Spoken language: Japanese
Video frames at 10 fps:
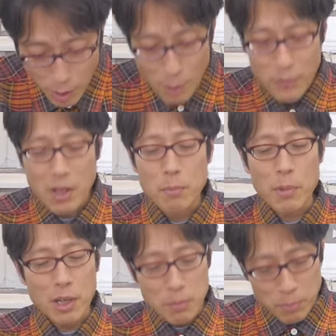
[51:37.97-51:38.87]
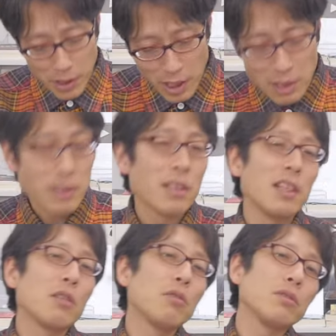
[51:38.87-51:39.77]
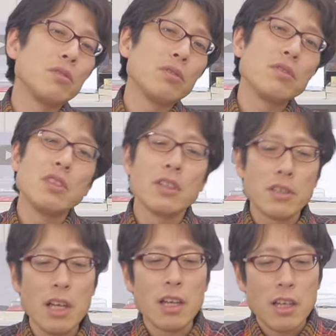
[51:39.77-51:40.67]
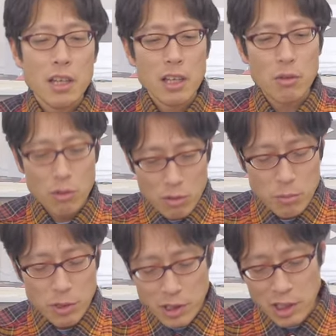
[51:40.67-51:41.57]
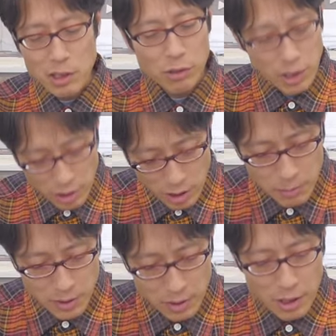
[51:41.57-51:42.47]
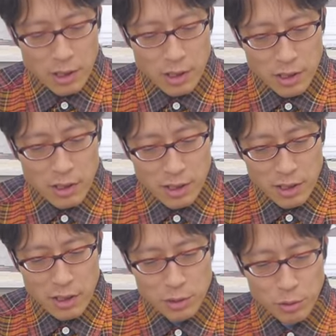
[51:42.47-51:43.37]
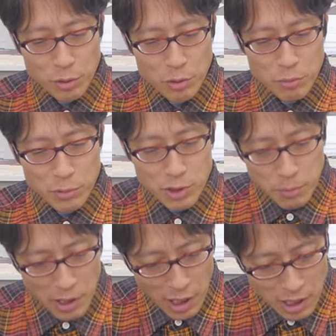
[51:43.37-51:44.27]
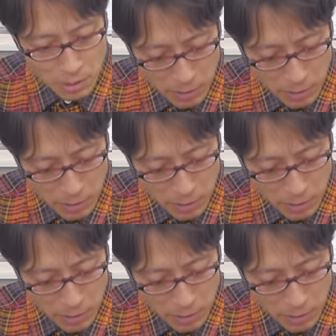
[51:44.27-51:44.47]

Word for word: も、まあ、立派な千年皇族としてですね、ご公務を担ってくださってます、その娘が初